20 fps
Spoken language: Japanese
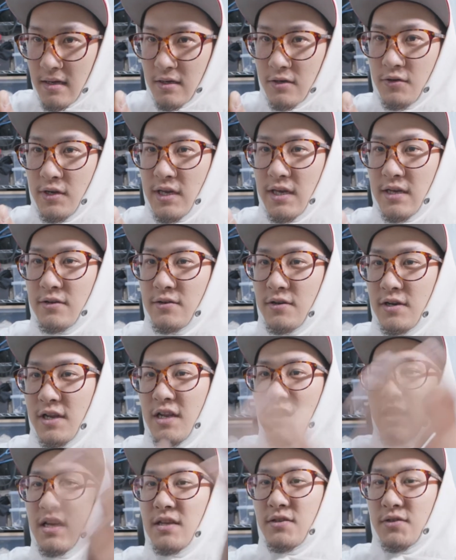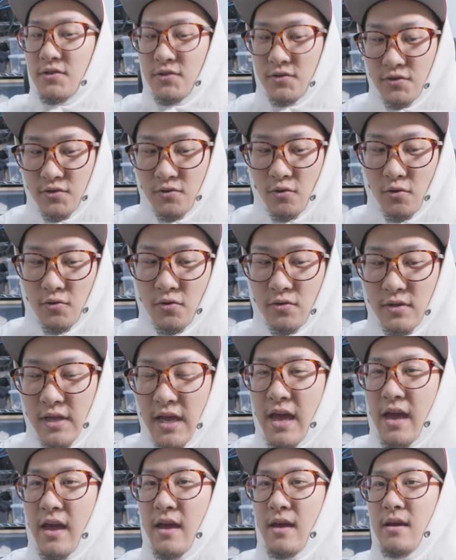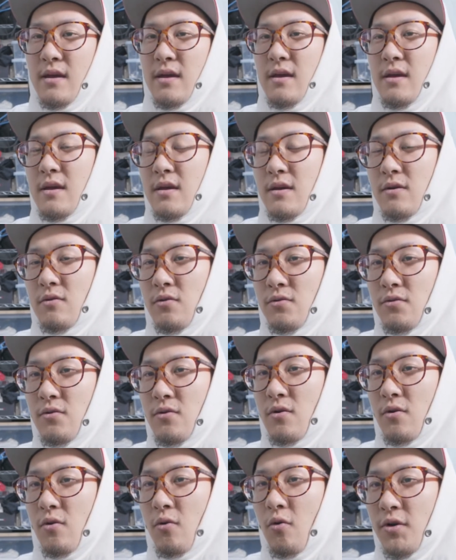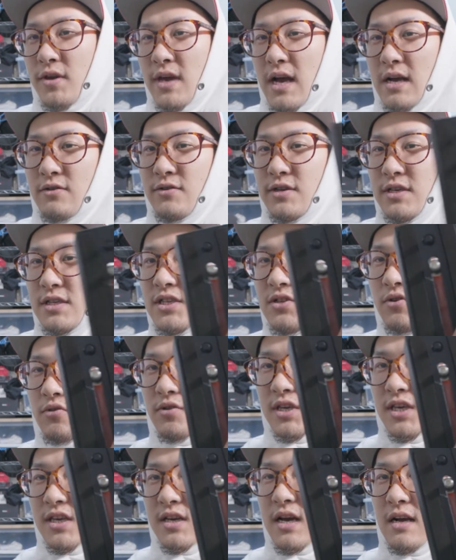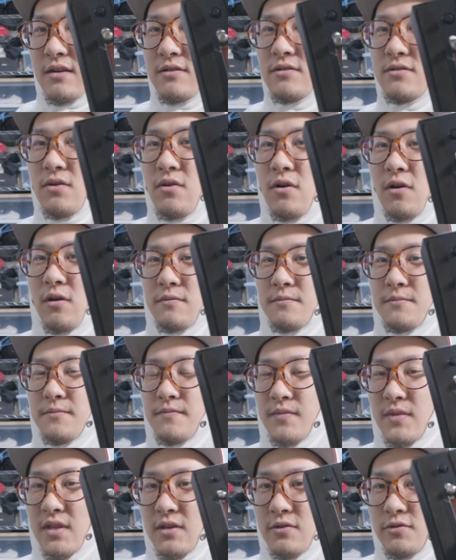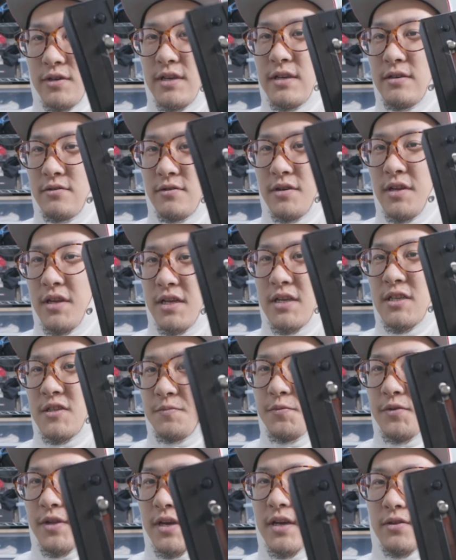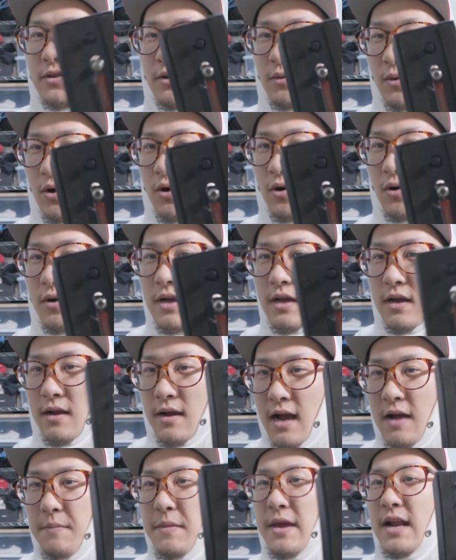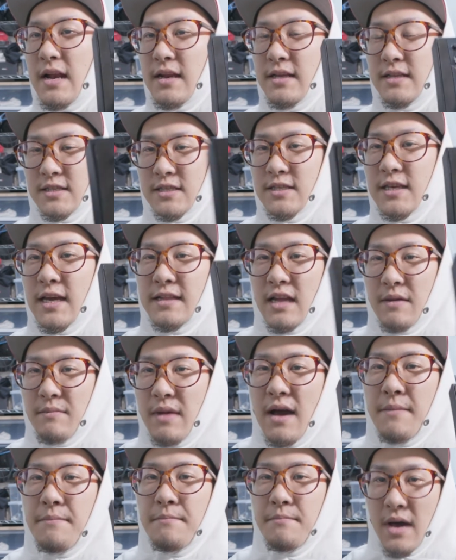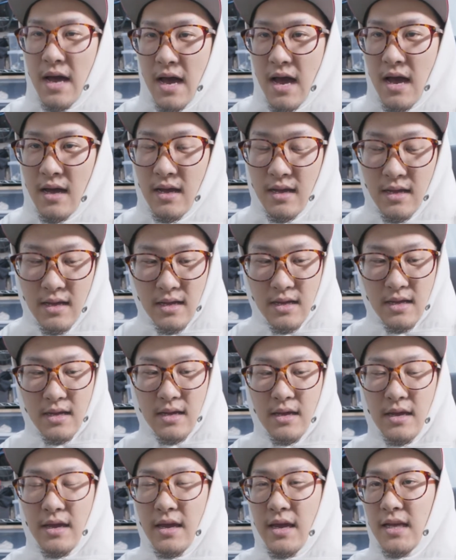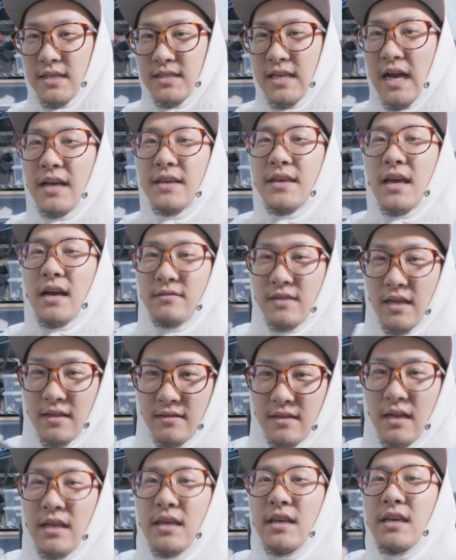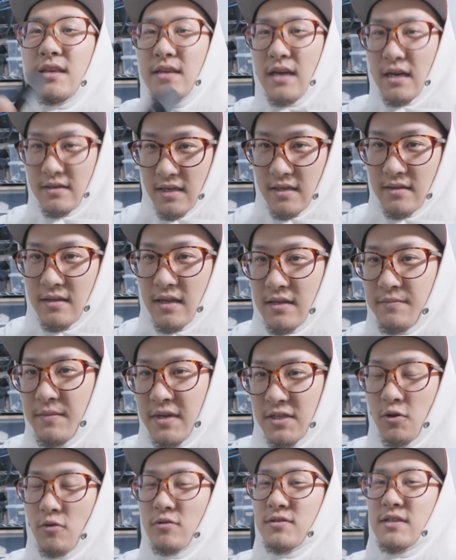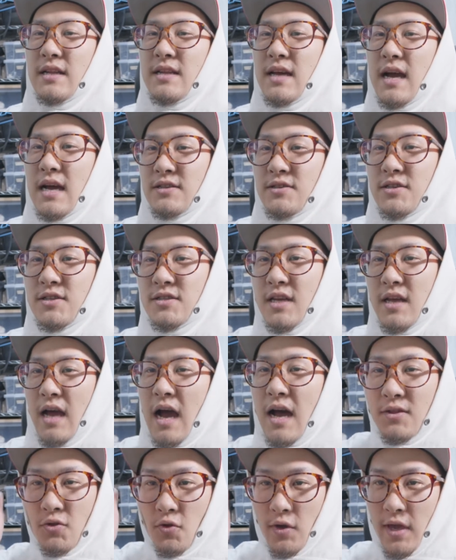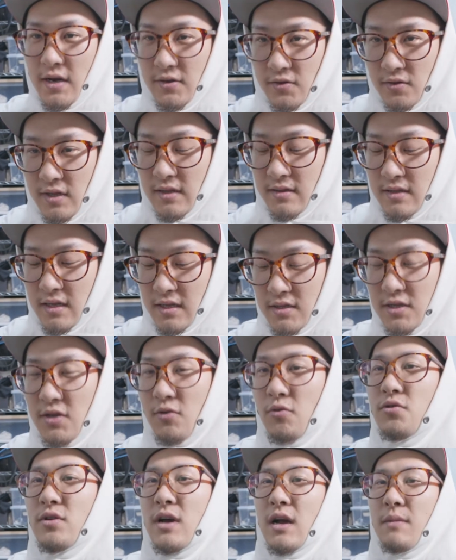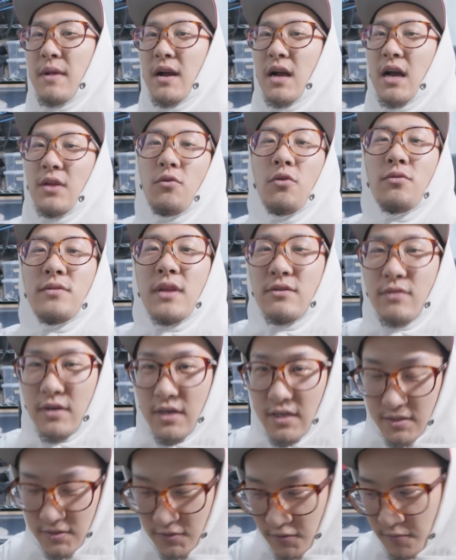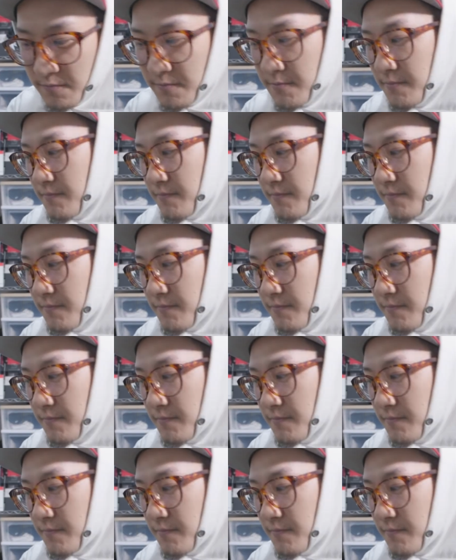クイックリリースすることで、この501の規格のクイックリリースプレートをカメラにつけたまんま、三脚だったり一脚だったり、まあ、即座に外してハンドヘルドだったりっていうことがまあ可能になるわけですよ。